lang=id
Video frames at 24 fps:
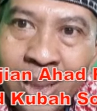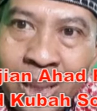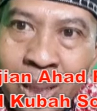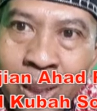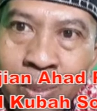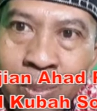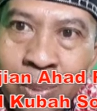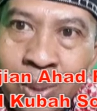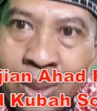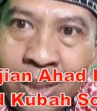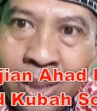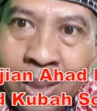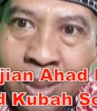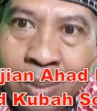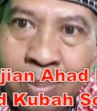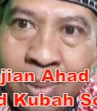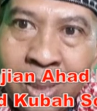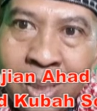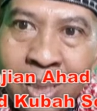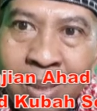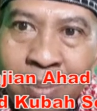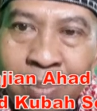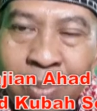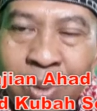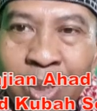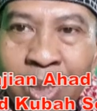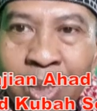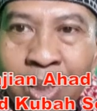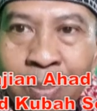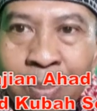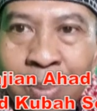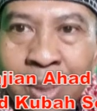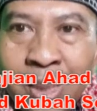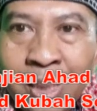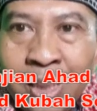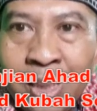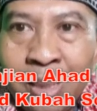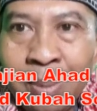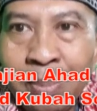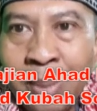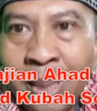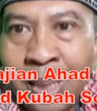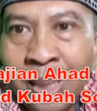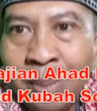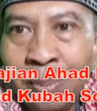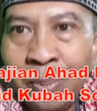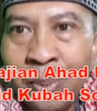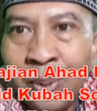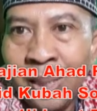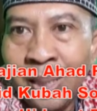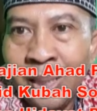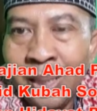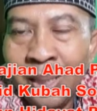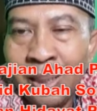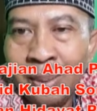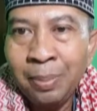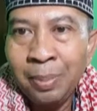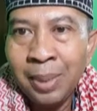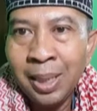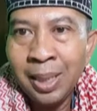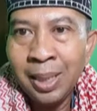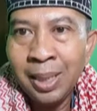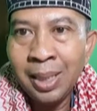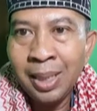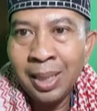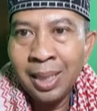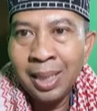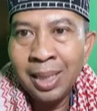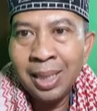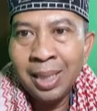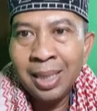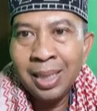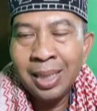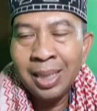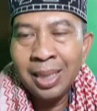Kaum muslimin muslimat dimanapun anda berada